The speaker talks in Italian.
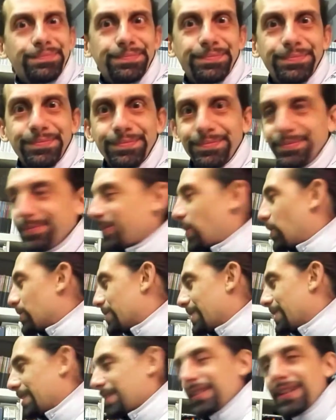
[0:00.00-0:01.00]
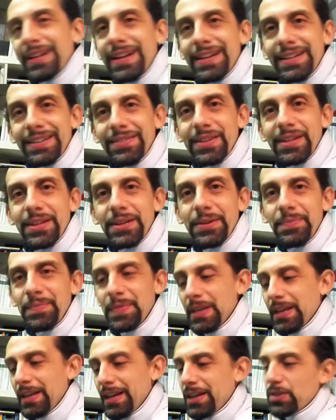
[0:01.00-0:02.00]
Mm, cose strane,
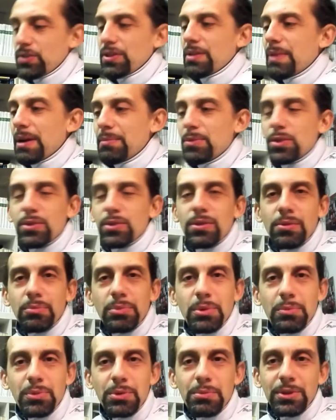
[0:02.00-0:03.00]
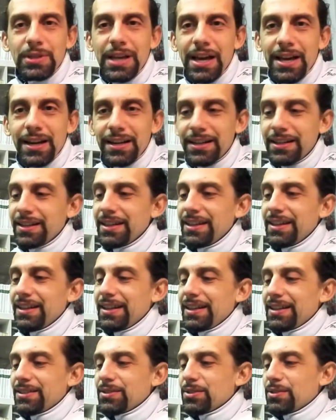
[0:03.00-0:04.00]
vero? Adesso le Barbie sono un po' più moderne,
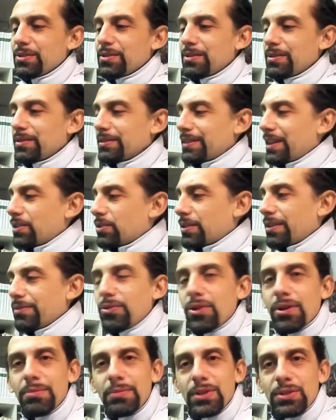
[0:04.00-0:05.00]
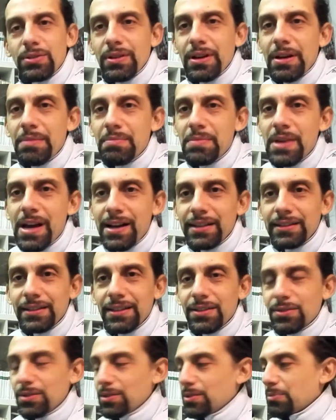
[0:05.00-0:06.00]
sono... tanto le forme sono
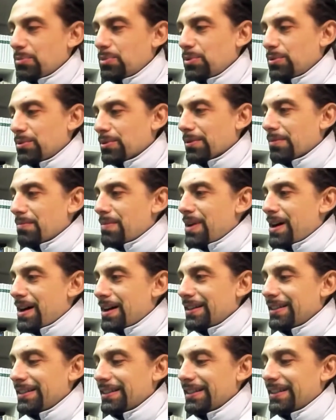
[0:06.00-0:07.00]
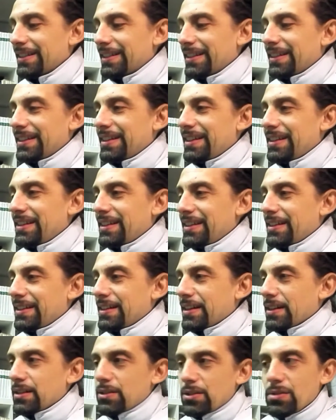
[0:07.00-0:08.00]
cambiate, sono più normali,
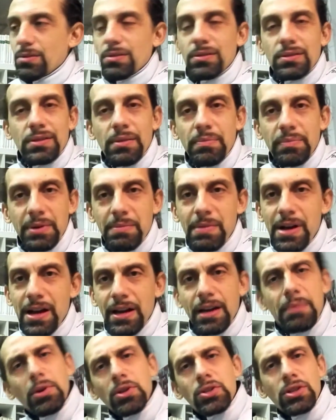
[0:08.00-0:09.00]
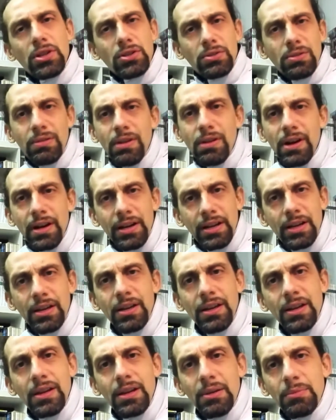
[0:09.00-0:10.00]
anche se sono sempre magre, però ce ne sono
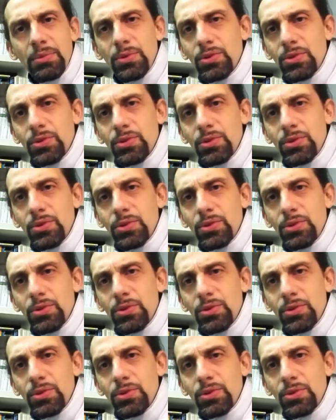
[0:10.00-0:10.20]
anche più